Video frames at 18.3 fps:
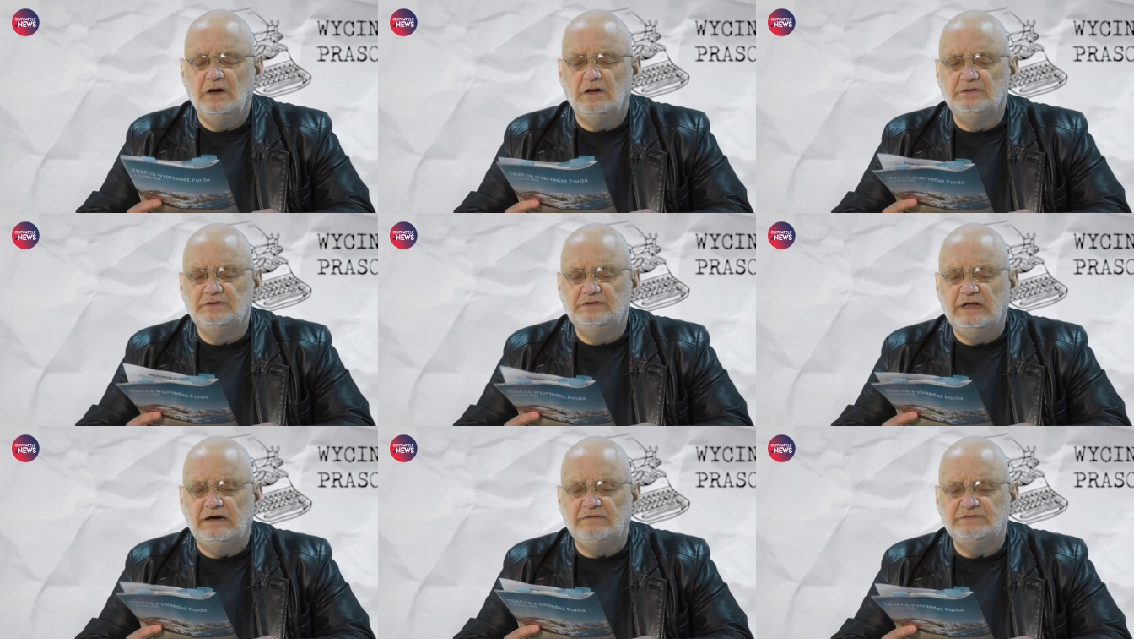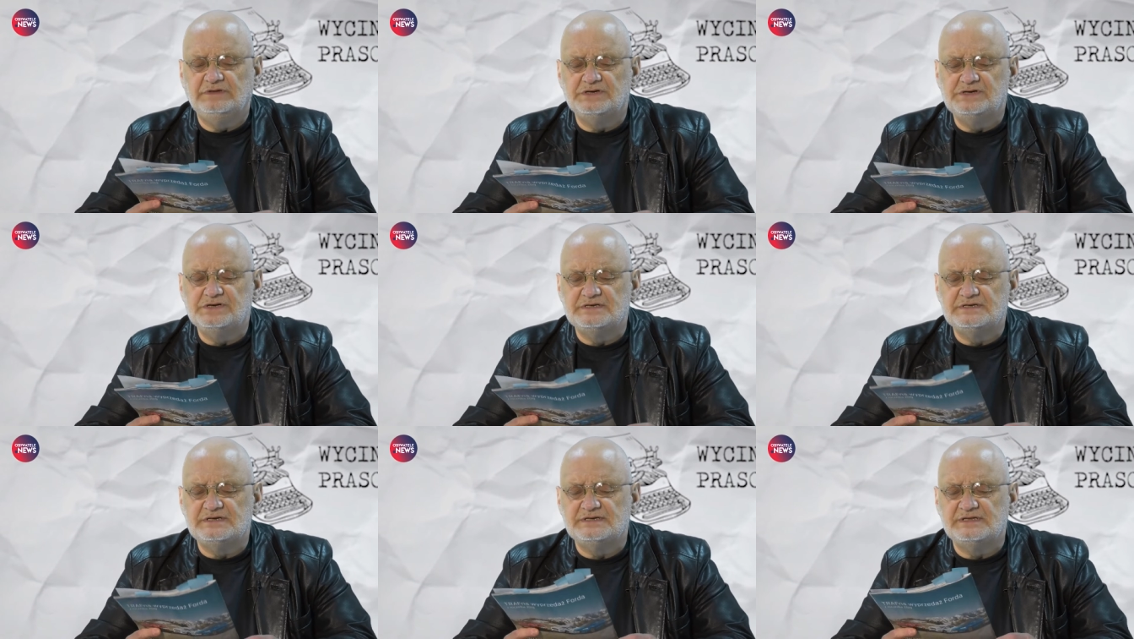od dawna
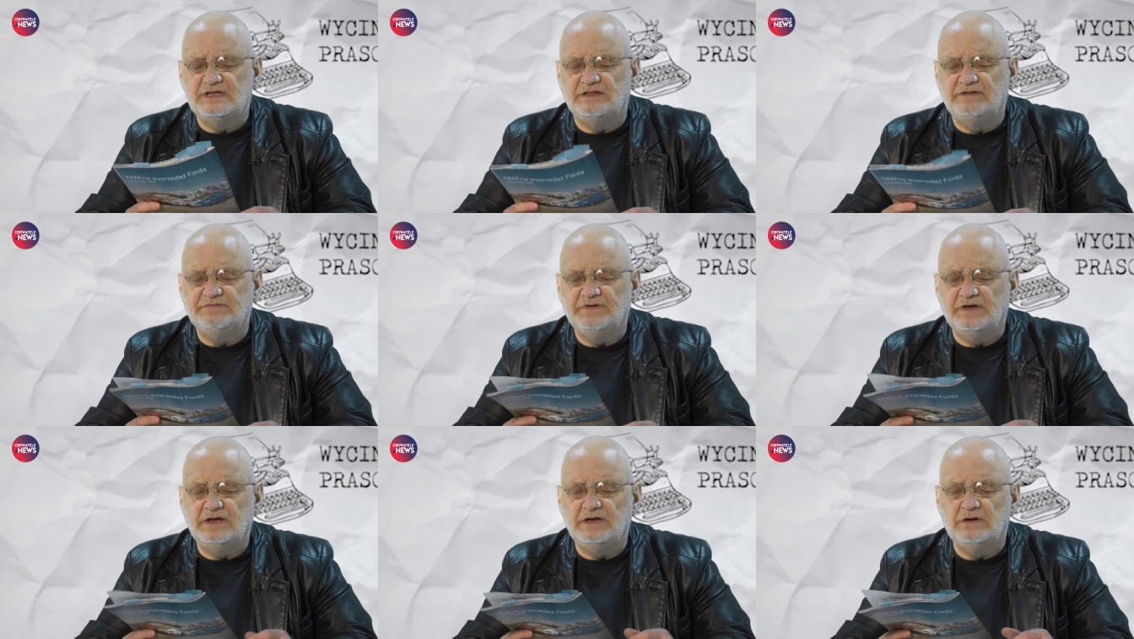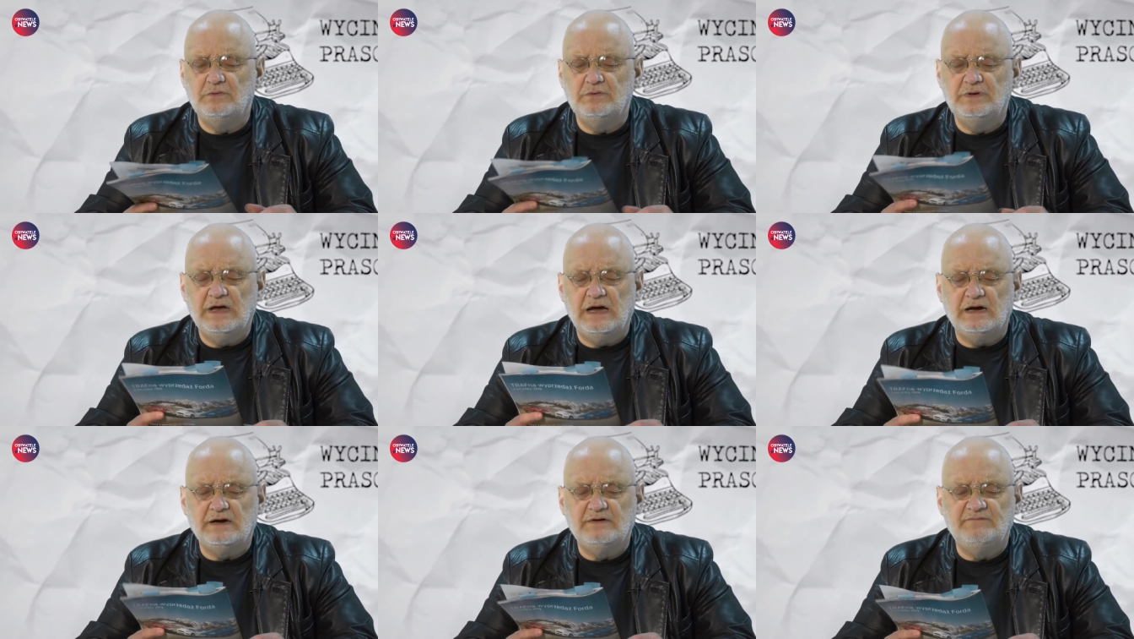się zastanawiają,
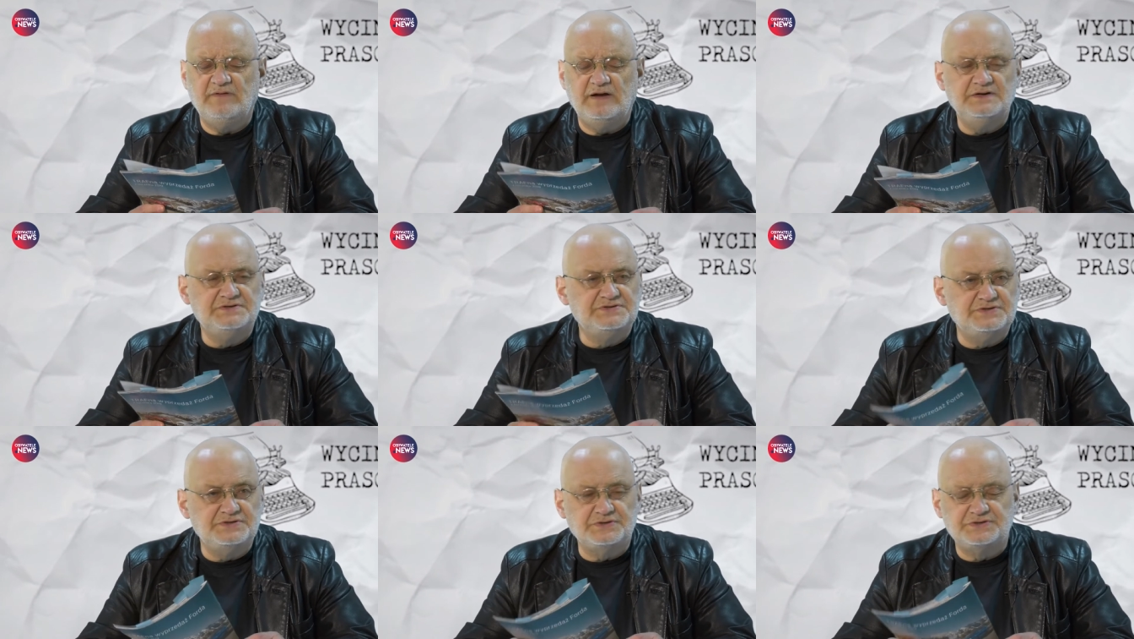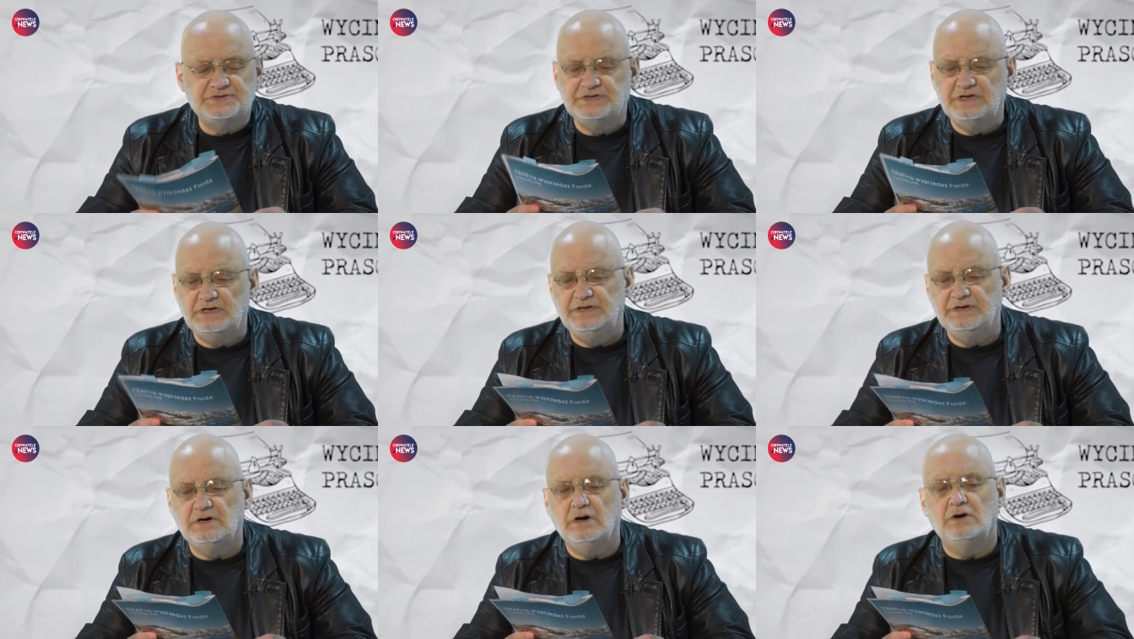jak walczyć o
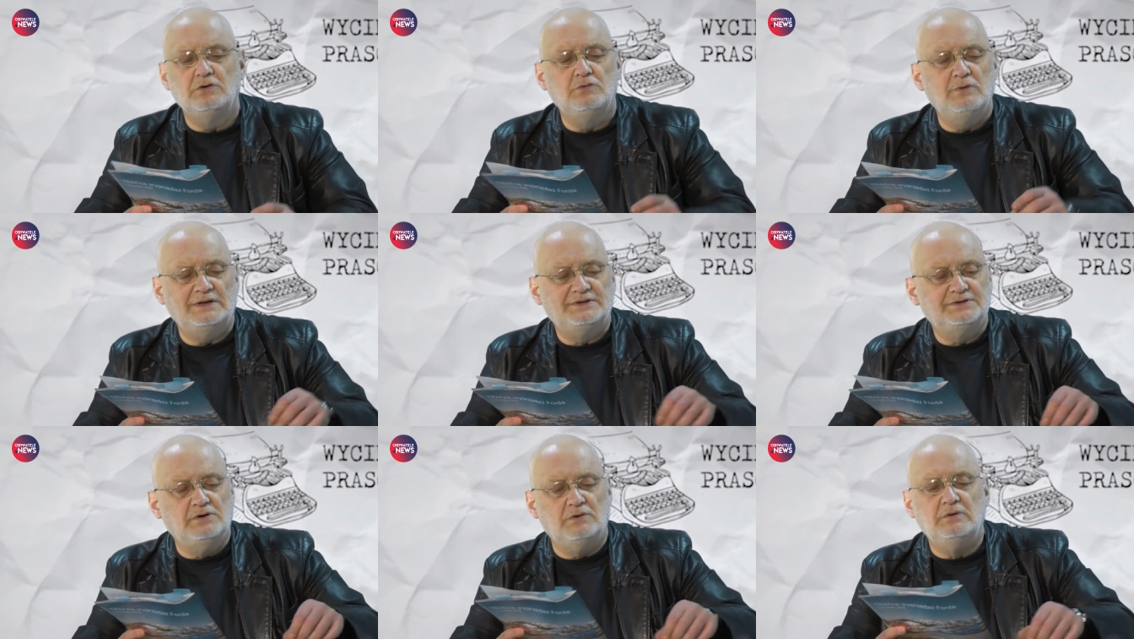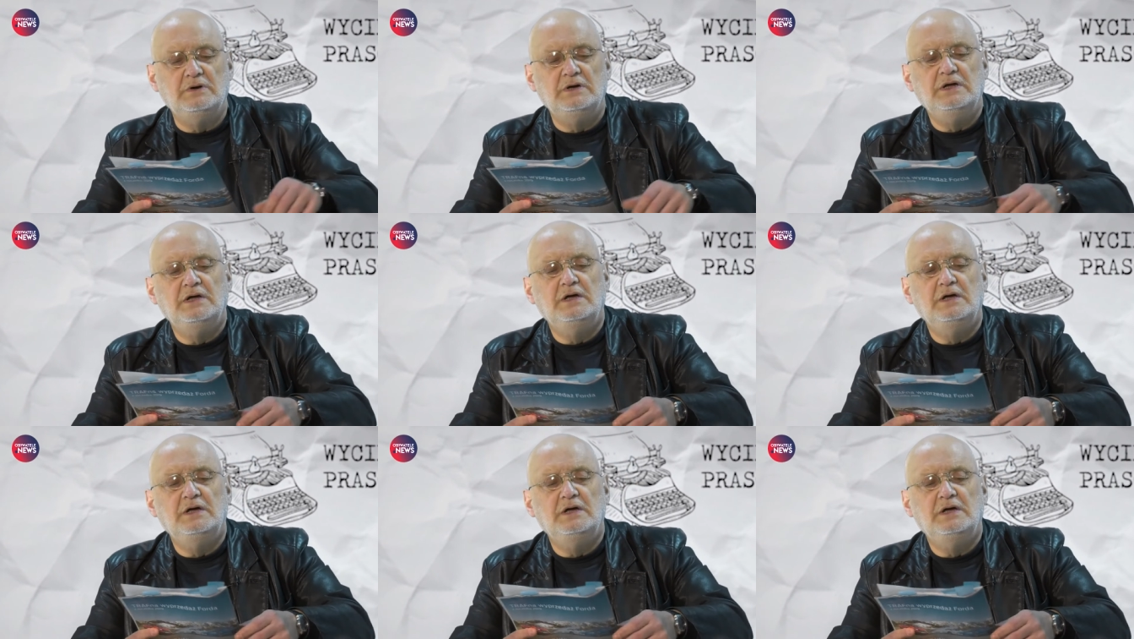czytelnika okładką.